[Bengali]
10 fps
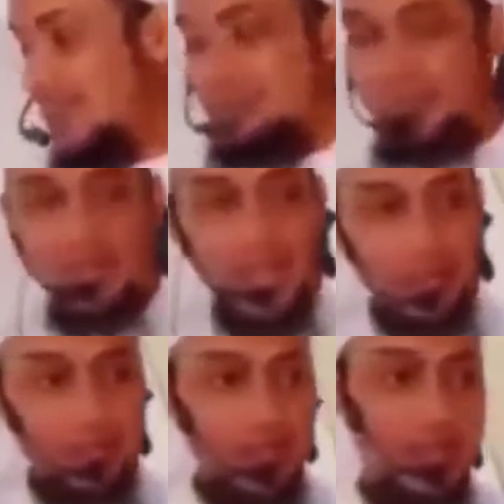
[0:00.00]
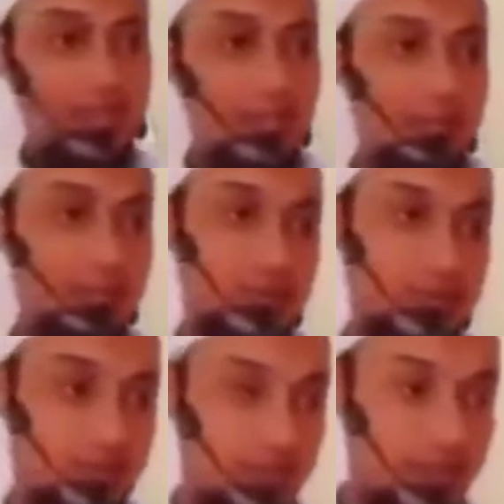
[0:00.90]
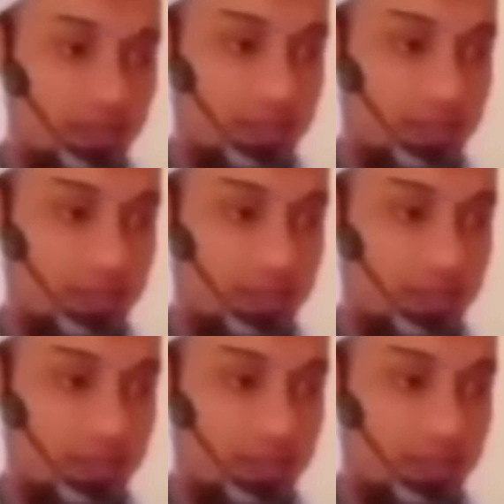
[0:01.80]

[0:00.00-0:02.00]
তার মধ্যে একজন ছেলের নাম ইউসুফ আলি